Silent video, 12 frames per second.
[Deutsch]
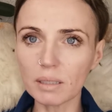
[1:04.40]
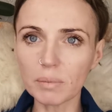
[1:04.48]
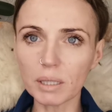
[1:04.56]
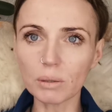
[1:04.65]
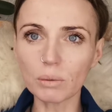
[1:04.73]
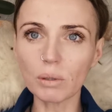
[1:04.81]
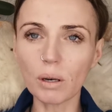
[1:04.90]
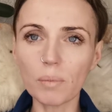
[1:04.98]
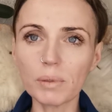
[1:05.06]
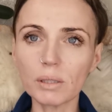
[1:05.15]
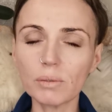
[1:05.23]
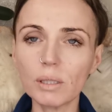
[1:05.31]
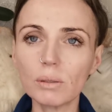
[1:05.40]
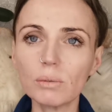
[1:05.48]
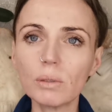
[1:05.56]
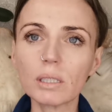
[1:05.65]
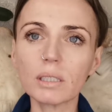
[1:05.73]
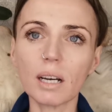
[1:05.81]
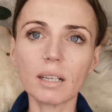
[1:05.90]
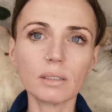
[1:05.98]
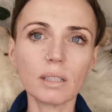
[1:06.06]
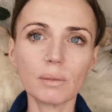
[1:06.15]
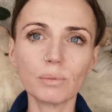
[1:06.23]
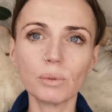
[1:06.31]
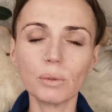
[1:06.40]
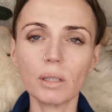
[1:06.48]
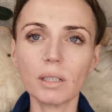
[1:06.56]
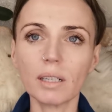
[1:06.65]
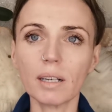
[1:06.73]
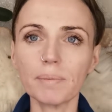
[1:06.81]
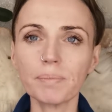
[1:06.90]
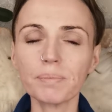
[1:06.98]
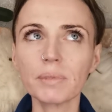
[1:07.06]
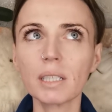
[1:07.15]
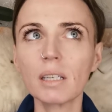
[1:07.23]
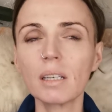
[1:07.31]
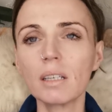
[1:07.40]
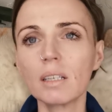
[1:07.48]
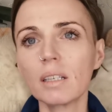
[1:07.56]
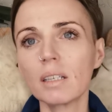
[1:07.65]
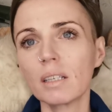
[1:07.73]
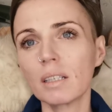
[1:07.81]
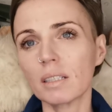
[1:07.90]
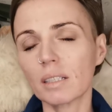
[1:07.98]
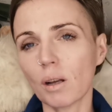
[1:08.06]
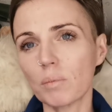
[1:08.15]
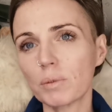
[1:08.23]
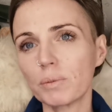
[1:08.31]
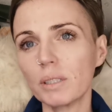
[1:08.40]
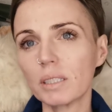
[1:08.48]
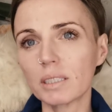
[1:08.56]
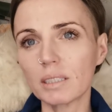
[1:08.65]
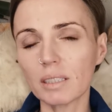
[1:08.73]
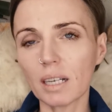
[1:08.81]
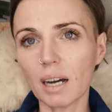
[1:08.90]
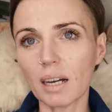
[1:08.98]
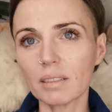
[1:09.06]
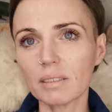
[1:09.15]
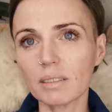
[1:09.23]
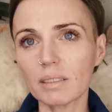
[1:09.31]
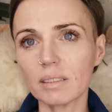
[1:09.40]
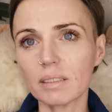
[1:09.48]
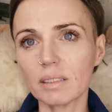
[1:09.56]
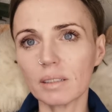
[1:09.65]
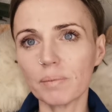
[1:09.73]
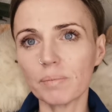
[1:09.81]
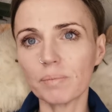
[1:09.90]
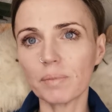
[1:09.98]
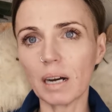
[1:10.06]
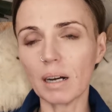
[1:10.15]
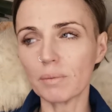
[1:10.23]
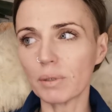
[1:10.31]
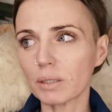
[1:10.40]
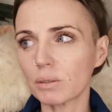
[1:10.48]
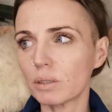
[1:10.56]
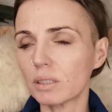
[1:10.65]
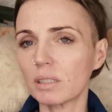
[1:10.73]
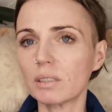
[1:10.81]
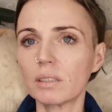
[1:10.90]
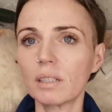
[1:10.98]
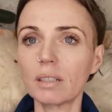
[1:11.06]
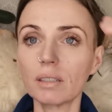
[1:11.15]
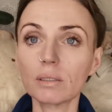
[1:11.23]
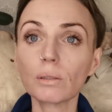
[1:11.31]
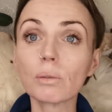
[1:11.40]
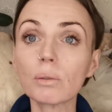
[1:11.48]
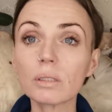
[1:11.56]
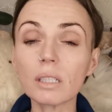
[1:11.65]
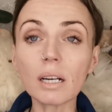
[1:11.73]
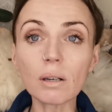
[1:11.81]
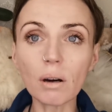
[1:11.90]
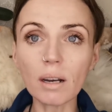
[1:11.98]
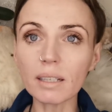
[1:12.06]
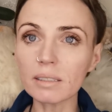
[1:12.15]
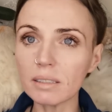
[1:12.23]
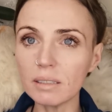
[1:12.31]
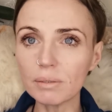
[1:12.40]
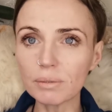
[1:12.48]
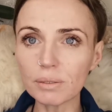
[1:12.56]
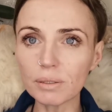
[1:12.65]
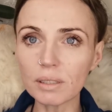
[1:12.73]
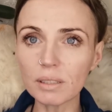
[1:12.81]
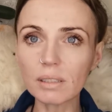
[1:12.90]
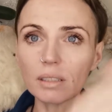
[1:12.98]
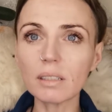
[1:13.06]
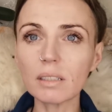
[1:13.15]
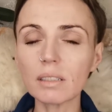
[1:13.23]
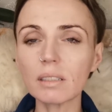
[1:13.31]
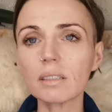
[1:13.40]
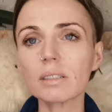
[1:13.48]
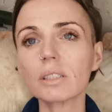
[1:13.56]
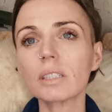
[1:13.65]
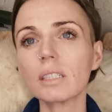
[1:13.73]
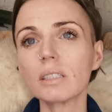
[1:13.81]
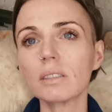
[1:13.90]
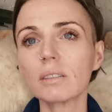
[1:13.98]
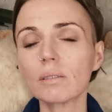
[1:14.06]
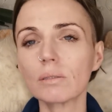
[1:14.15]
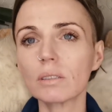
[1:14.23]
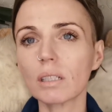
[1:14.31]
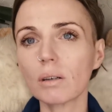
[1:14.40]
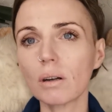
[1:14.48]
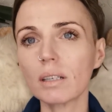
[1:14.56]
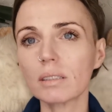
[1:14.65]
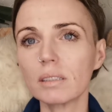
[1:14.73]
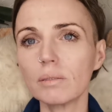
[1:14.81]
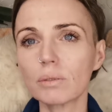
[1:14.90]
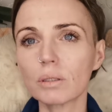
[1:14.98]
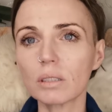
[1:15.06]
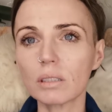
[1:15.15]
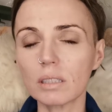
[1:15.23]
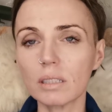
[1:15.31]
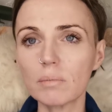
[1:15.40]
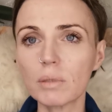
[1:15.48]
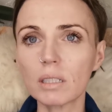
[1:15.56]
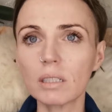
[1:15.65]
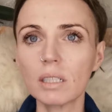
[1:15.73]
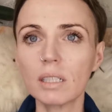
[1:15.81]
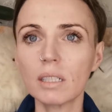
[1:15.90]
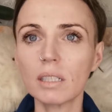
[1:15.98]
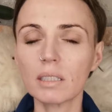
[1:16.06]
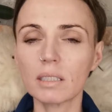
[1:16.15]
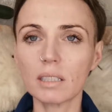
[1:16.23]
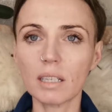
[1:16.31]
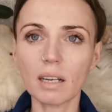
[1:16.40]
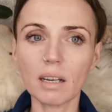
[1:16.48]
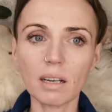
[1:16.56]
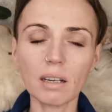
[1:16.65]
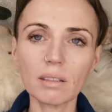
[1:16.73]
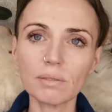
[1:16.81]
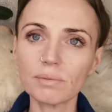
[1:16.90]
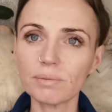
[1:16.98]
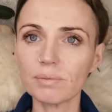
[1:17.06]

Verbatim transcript: Es gibt also unglaublich viele Ursachen dafür. Ja. Ich glaube, viele sind gerade ähm, einfach durch den Druck der Kollektivgeschichten äh, und der Kollektivsysteme sehr